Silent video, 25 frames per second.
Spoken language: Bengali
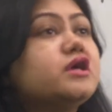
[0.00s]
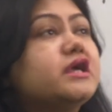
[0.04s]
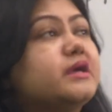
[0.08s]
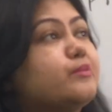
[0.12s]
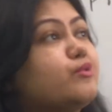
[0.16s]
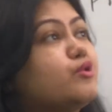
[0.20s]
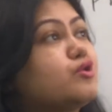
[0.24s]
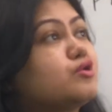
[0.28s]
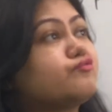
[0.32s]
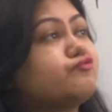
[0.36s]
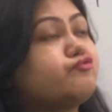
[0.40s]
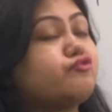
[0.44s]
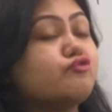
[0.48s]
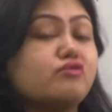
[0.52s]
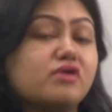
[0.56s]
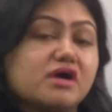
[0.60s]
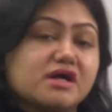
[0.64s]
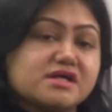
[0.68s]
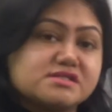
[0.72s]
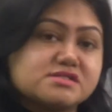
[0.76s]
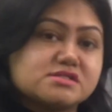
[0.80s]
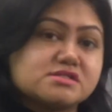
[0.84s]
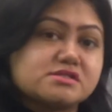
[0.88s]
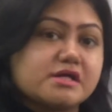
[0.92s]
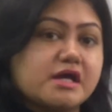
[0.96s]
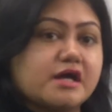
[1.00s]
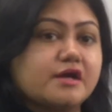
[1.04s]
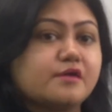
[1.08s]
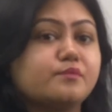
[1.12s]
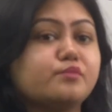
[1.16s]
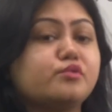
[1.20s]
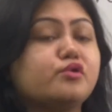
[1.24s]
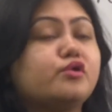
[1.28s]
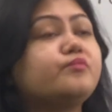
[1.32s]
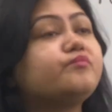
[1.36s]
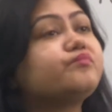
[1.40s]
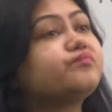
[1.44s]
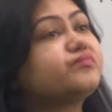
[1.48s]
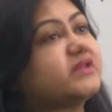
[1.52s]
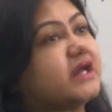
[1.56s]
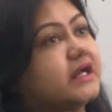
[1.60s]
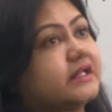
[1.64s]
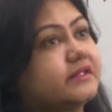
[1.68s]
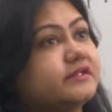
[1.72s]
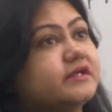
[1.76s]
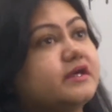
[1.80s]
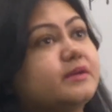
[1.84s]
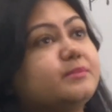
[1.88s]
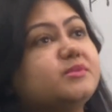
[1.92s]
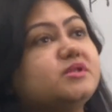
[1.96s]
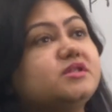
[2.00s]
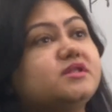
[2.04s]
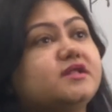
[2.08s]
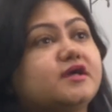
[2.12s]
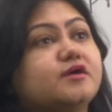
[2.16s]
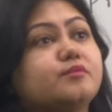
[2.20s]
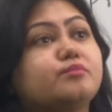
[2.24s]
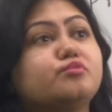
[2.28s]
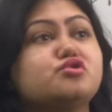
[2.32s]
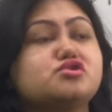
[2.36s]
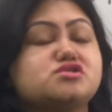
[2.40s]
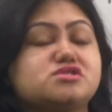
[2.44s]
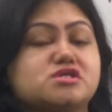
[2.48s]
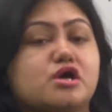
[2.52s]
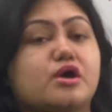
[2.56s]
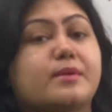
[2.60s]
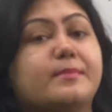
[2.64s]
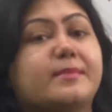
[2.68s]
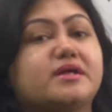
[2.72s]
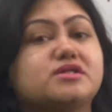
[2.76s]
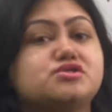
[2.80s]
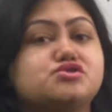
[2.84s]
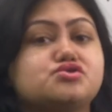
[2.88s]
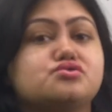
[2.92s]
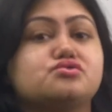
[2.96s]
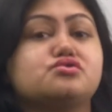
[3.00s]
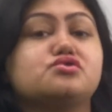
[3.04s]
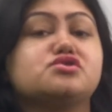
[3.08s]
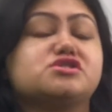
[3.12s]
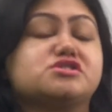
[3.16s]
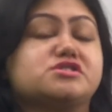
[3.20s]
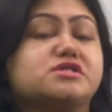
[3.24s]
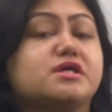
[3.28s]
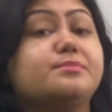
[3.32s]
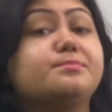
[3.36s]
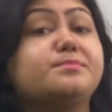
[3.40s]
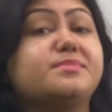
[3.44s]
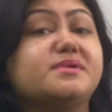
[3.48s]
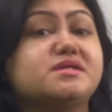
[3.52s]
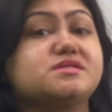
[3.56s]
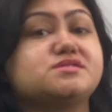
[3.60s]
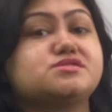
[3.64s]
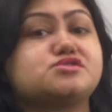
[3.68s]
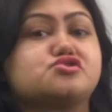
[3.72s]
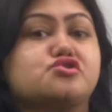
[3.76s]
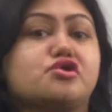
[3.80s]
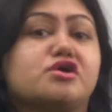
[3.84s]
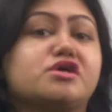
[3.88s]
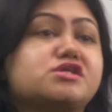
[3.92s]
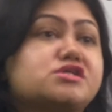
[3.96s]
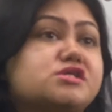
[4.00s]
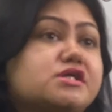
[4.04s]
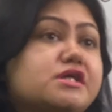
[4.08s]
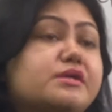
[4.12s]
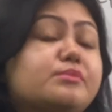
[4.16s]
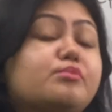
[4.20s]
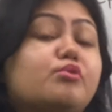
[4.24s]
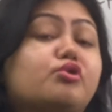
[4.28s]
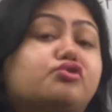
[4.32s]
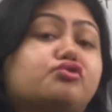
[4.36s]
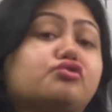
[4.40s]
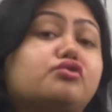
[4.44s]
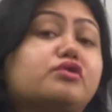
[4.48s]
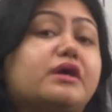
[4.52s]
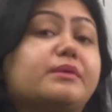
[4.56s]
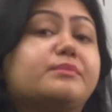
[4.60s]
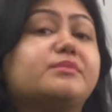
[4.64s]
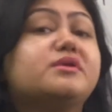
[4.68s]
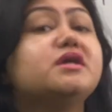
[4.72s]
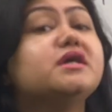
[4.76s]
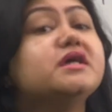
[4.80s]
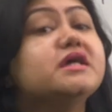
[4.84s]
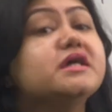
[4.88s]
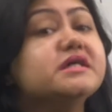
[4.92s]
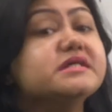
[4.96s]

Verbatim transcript: এবং ফোকাসড থাকব তাতে আমি দেখব যে আমার জন্য যেটা বেস্ট হয় সেই মতন আমি